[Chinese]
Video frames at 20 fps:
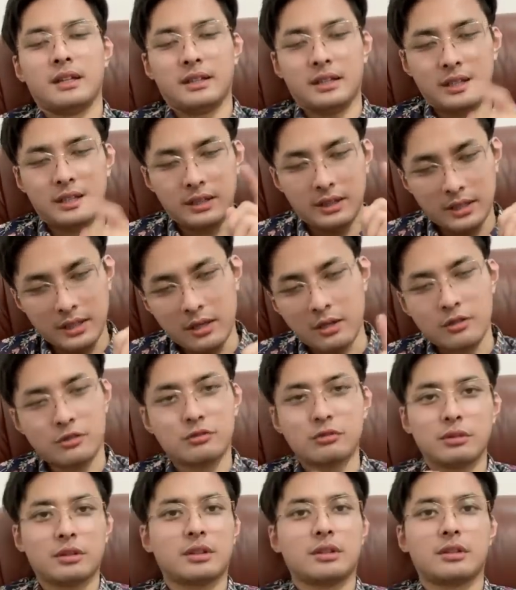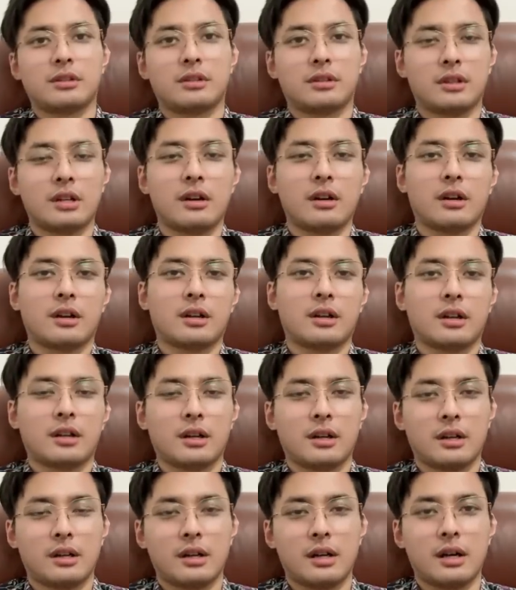你鸟叔跳
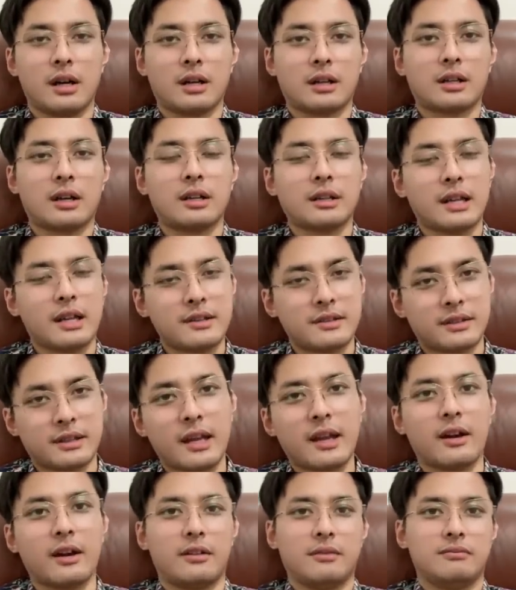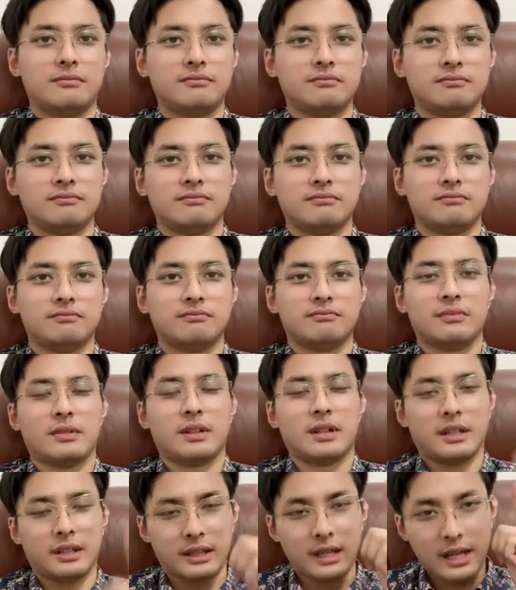啊，钢南 style，
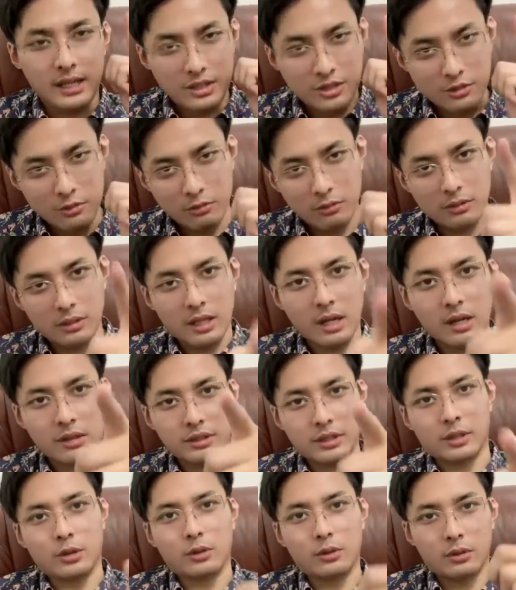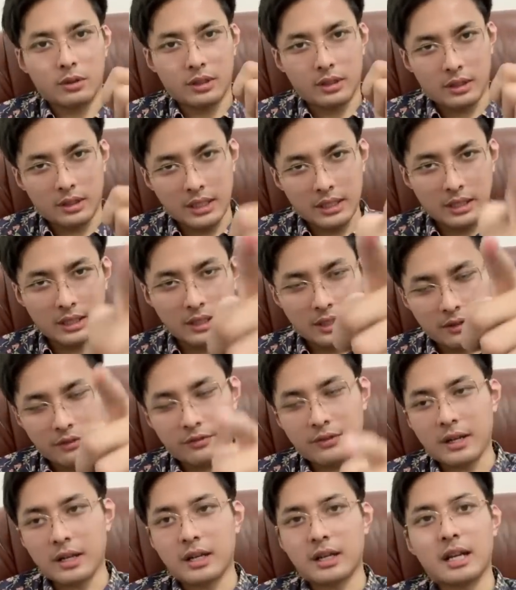那就让你给你
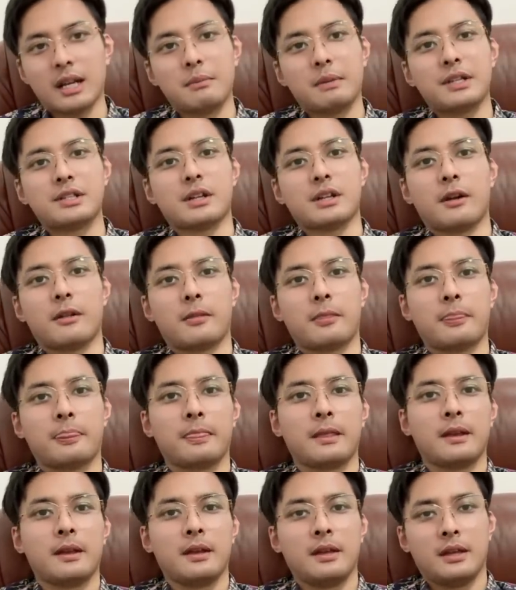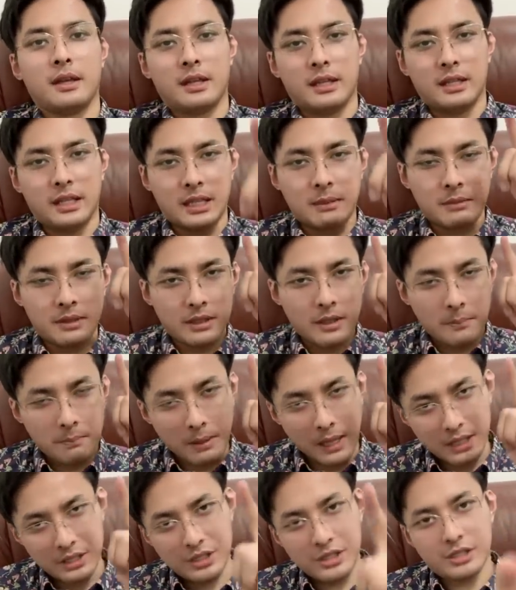发个格莱美奖；你们要
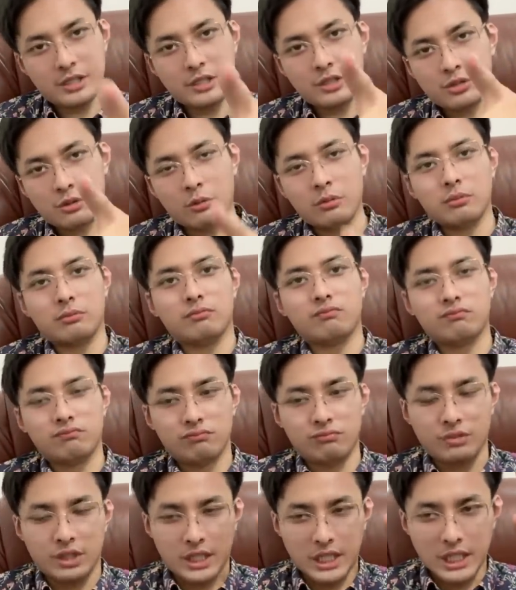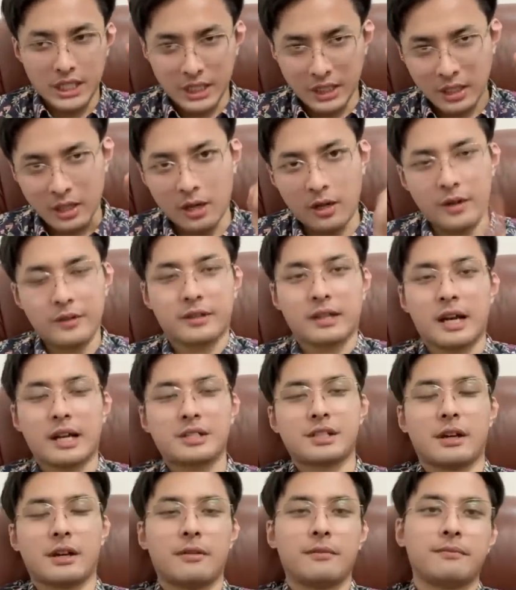拍《寄生虫》，给你个奥斯卡
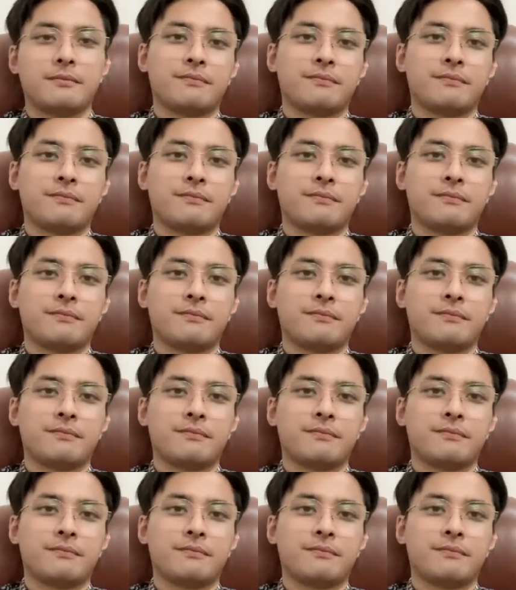奖；